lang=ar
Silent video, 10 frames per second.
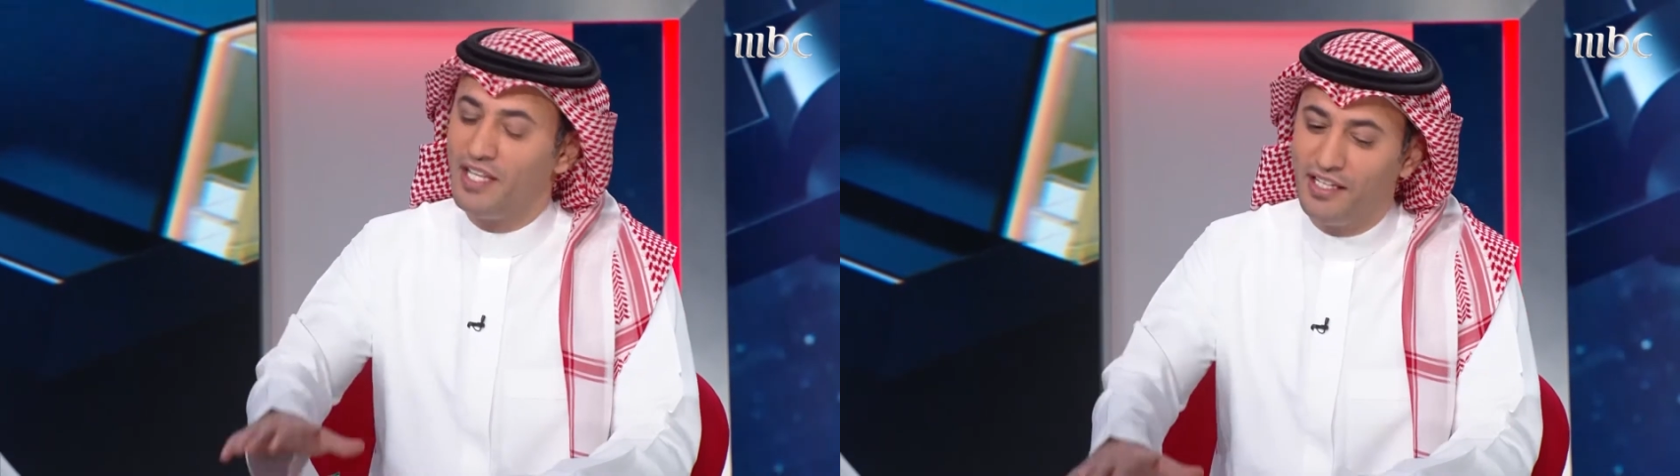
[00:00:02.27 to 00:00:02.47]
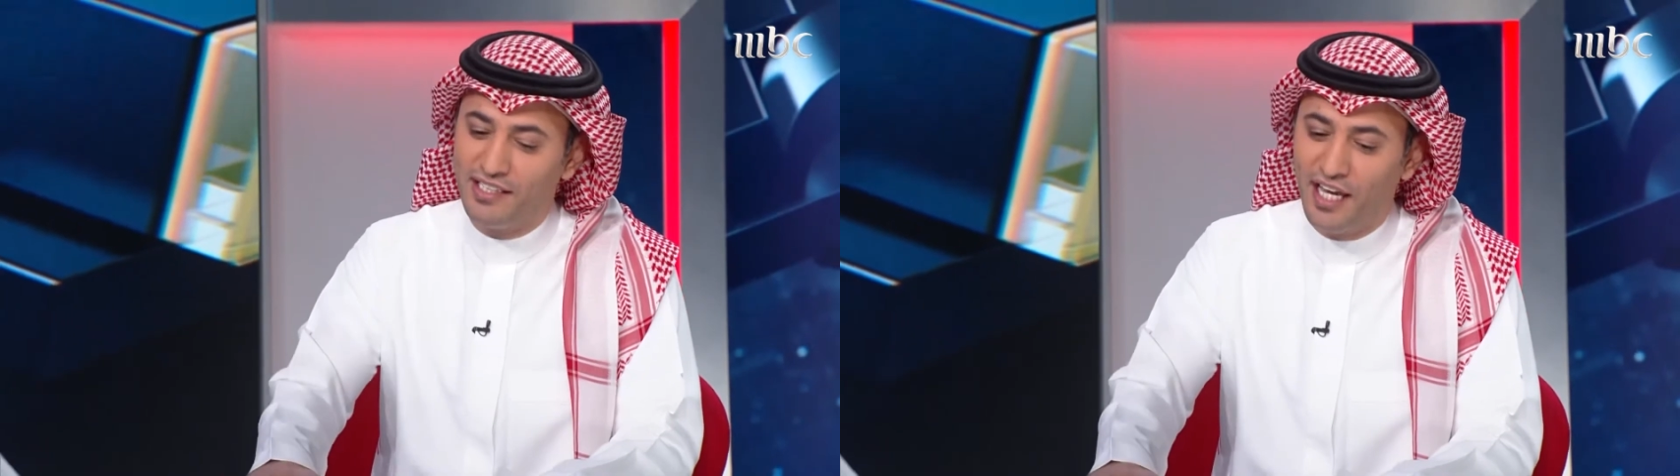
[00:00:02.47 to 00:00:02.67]

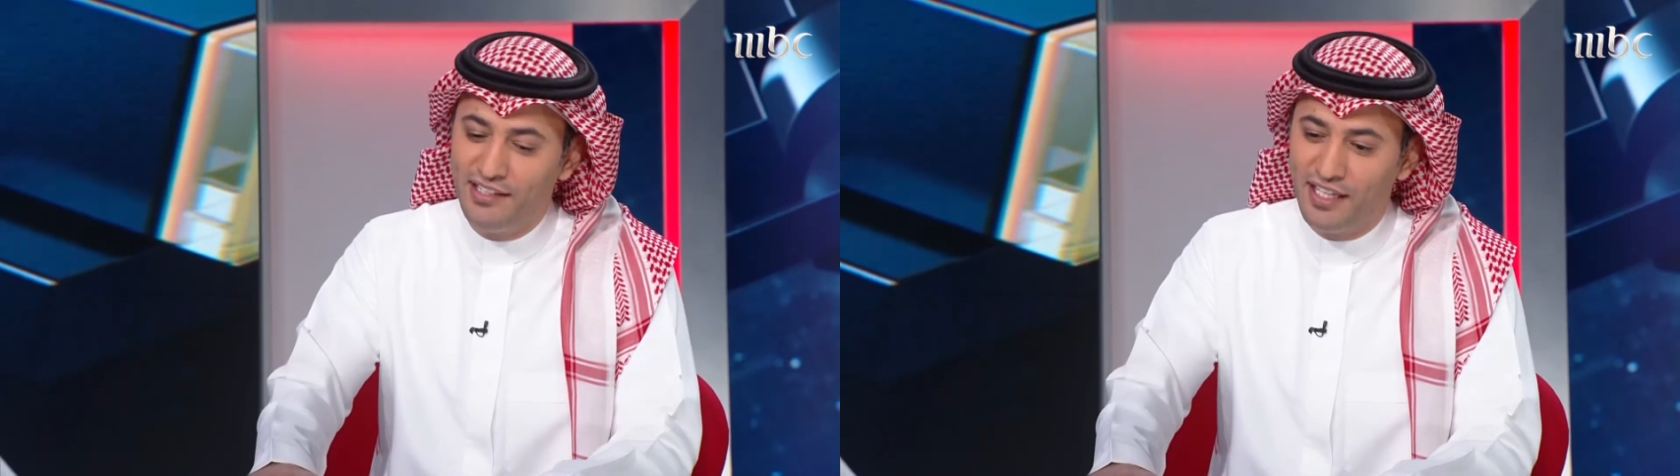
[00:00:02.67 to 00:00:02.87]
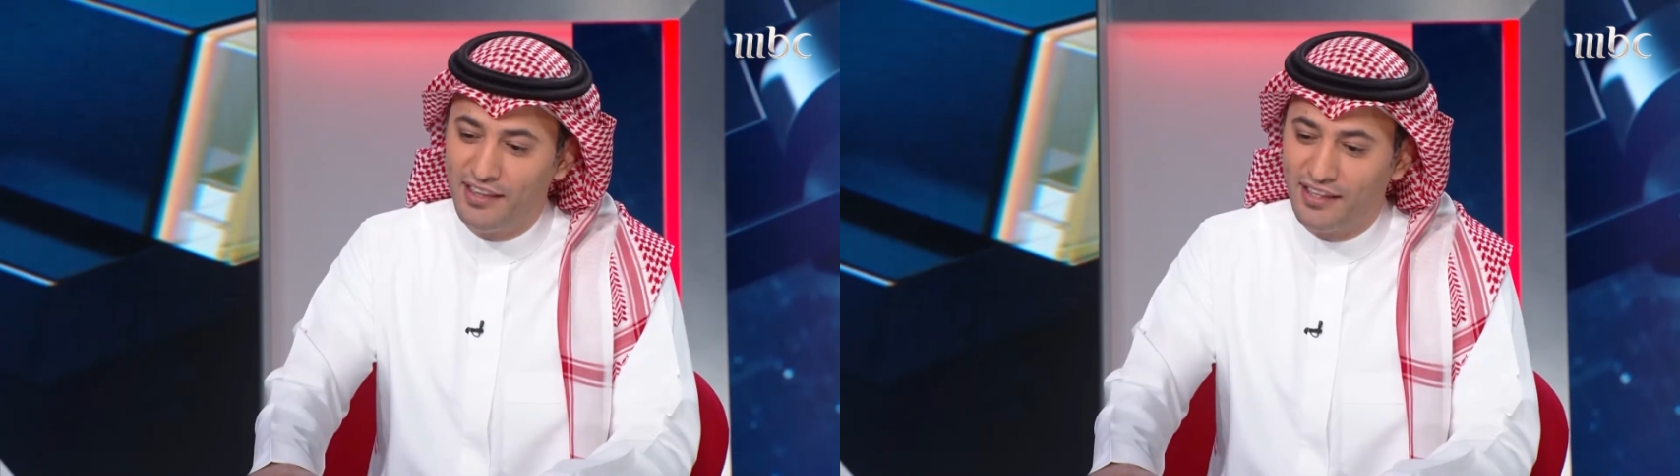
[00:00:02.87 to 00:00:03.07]

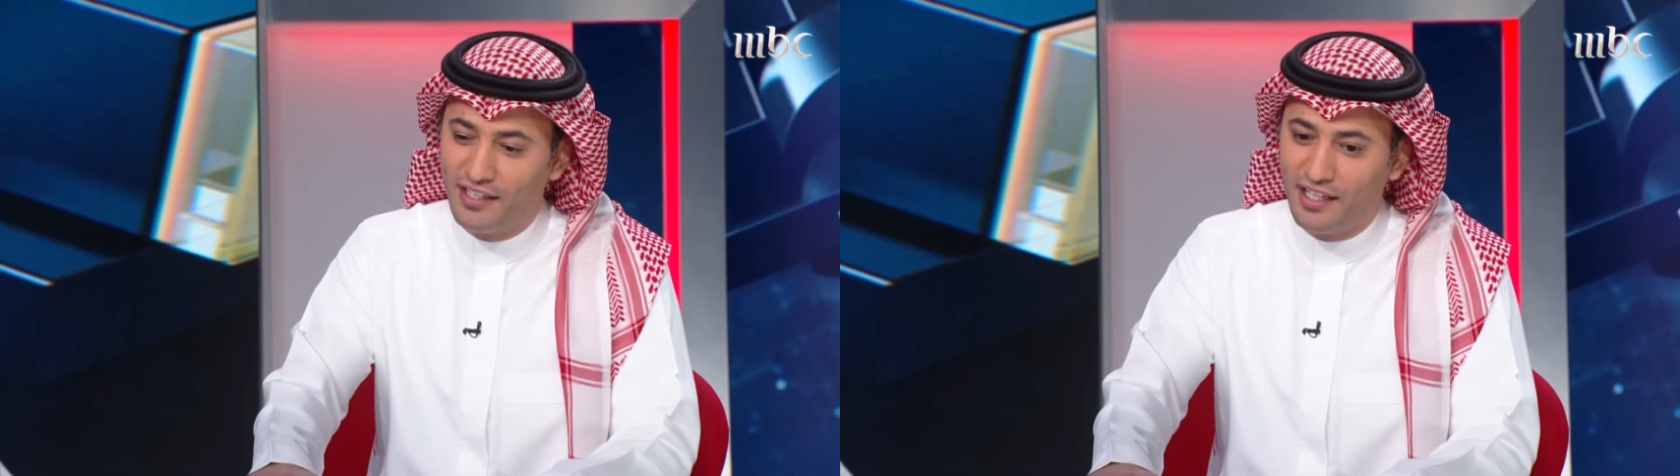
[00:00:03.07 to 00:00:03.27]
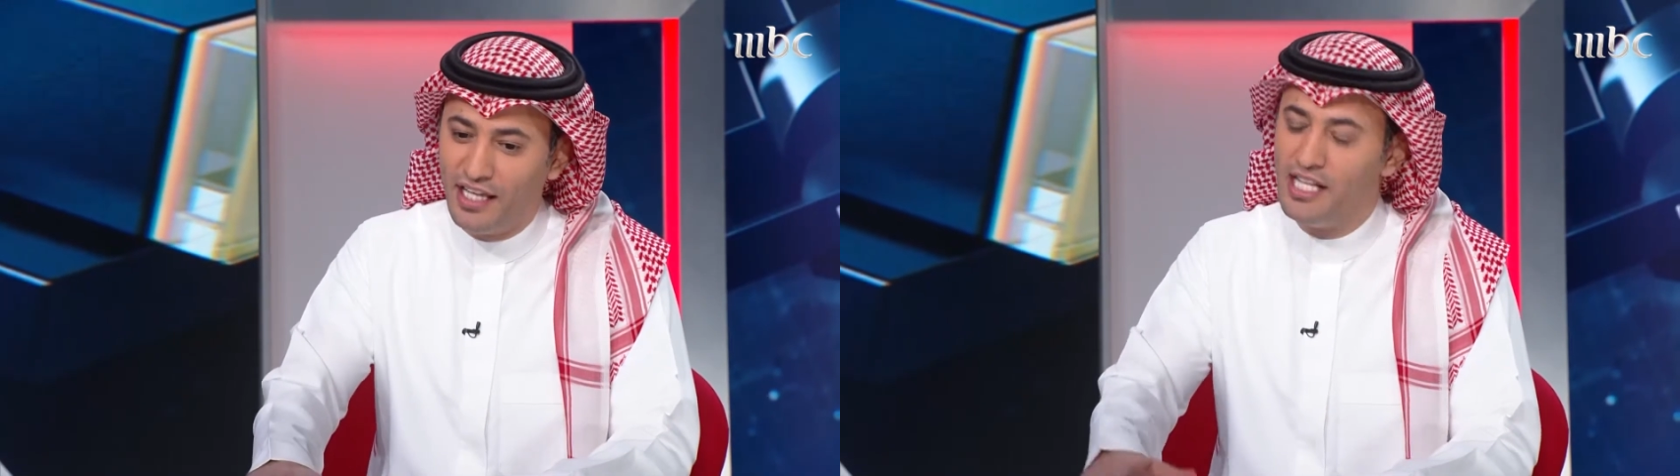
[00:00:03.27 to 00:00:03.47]
نتحدث
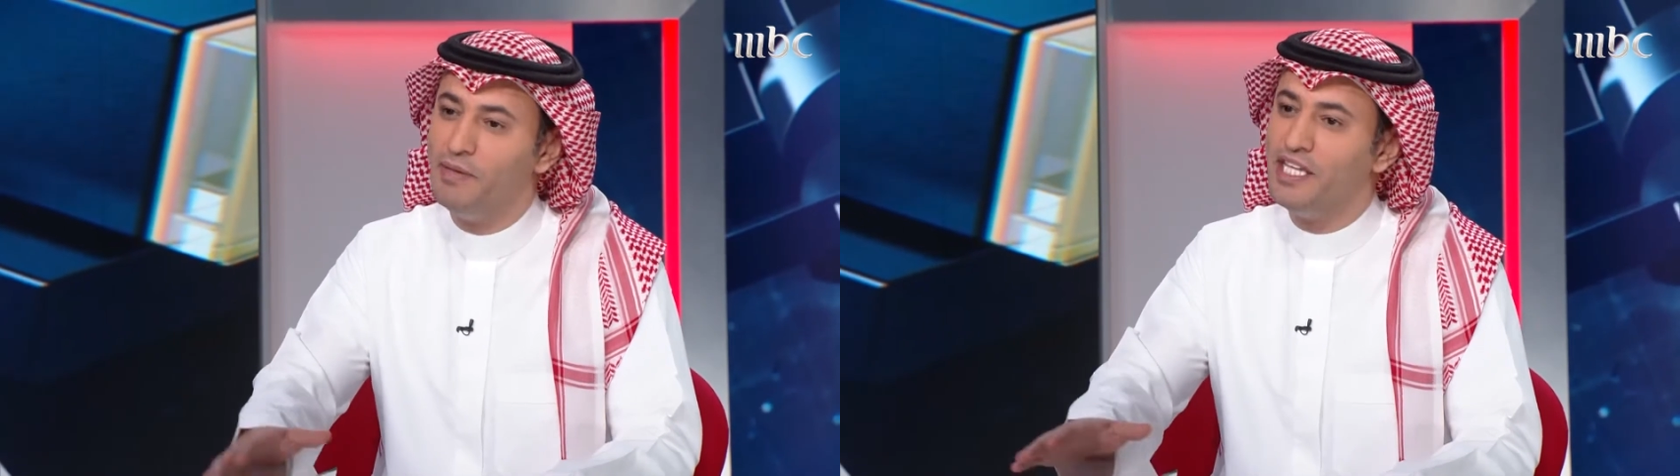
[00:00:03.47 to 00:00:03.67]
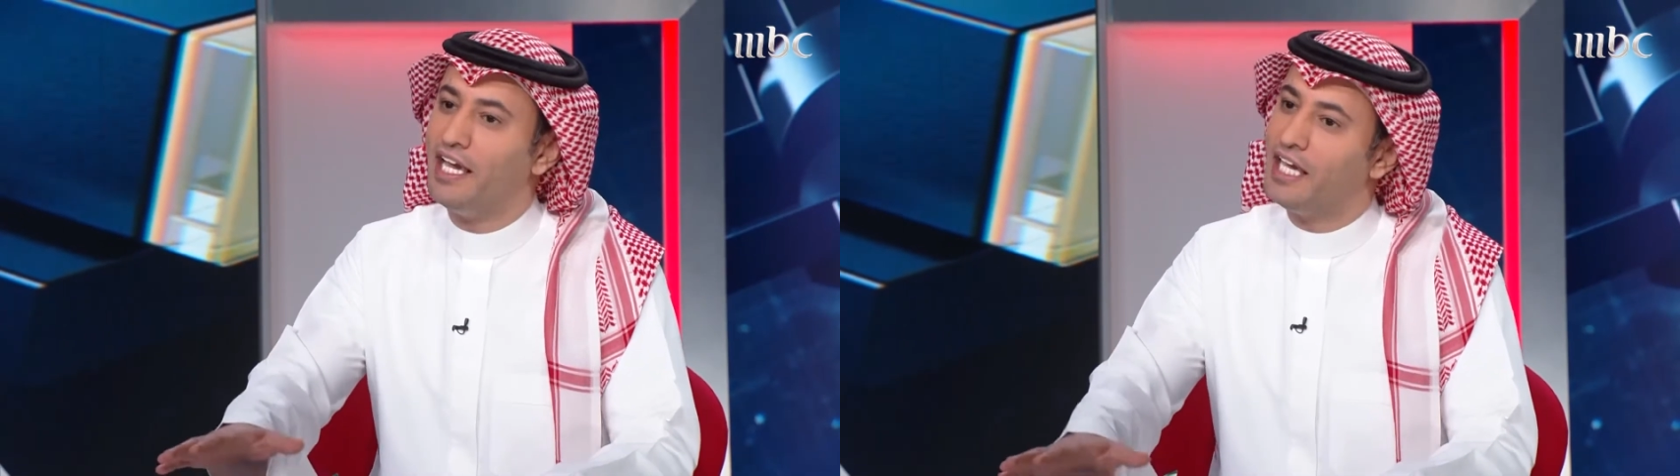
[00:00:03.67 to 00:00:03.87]
عن
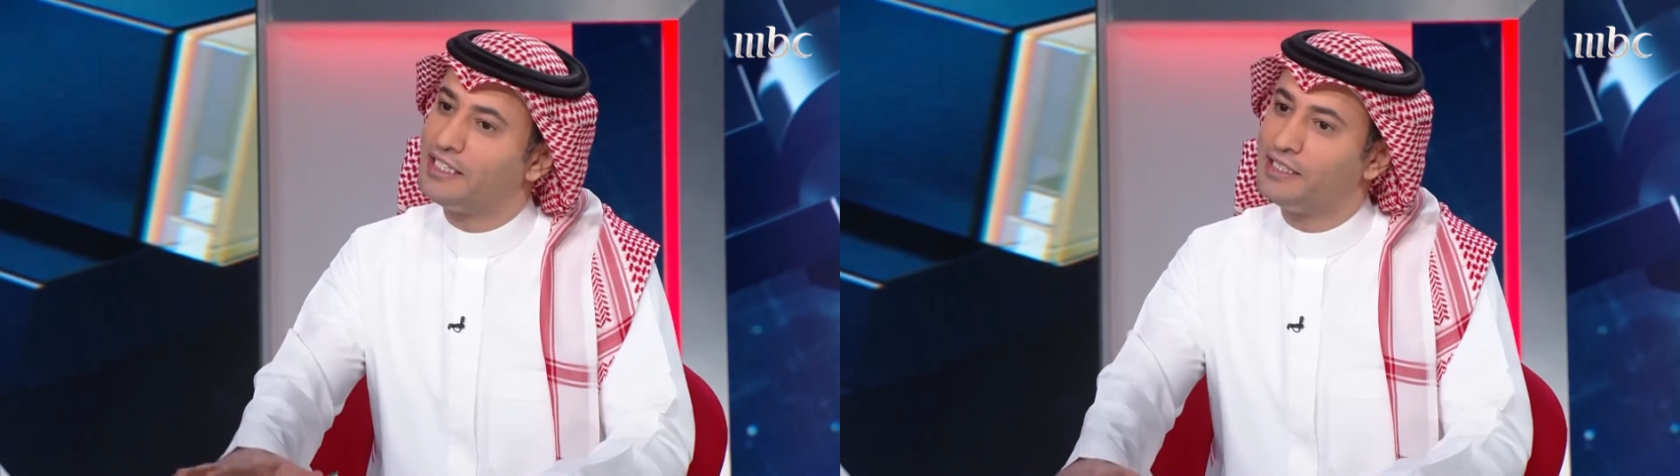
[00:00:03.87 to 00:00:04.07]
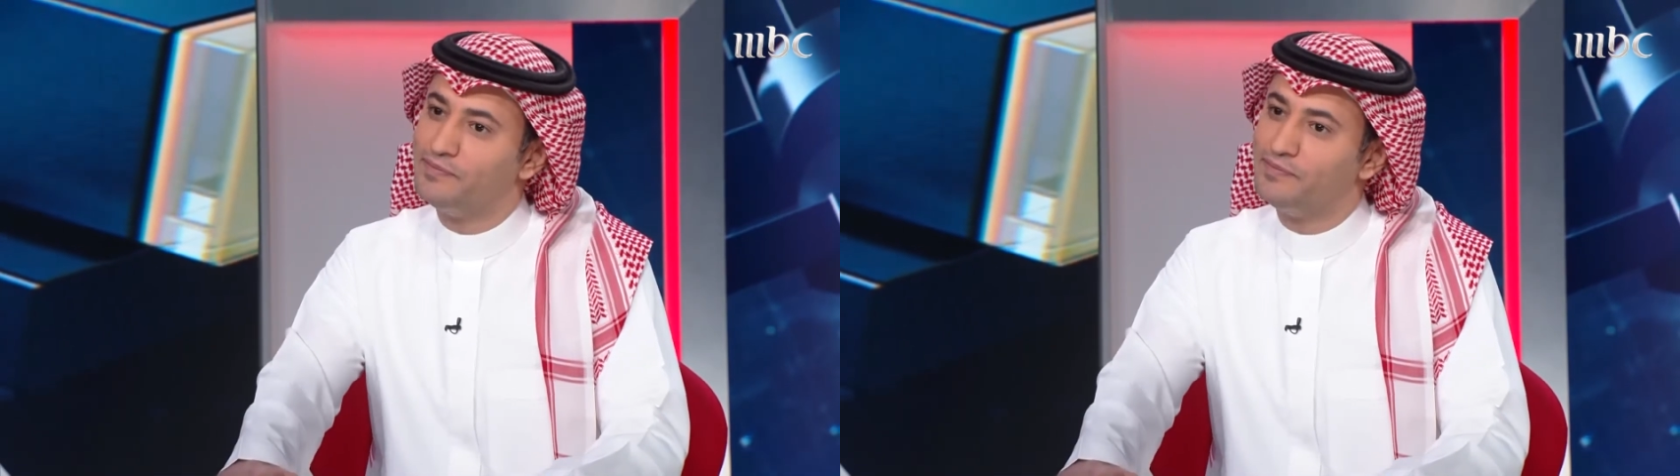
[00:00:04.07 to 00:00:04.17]
البدايات